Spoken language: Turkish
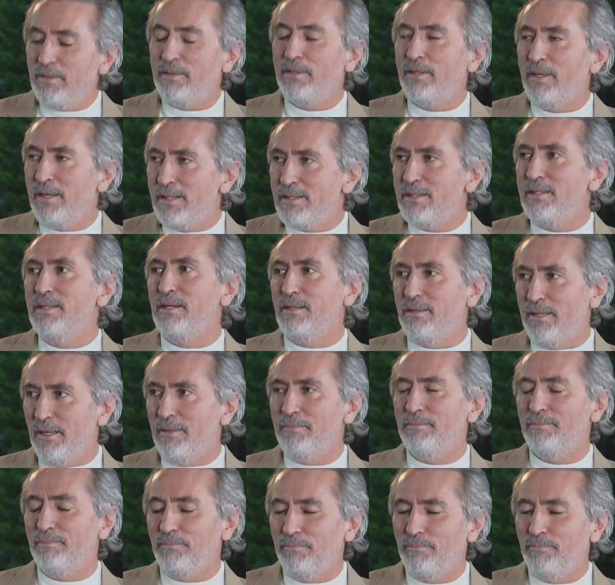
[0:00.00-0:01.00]
getirecek evet, bir
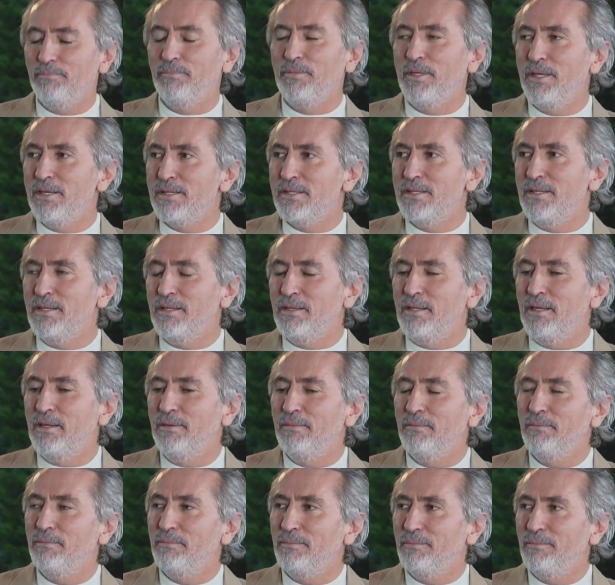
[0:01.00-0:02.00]
manada. Kesinlikle.
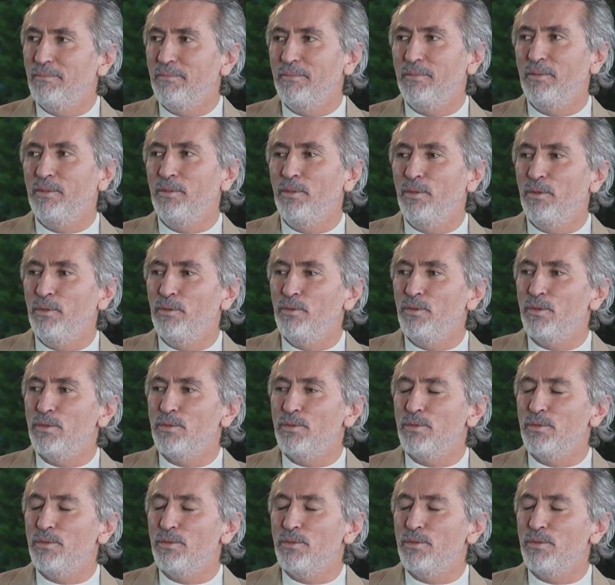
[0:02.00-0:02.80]
Öyle de diyebiliriz özetin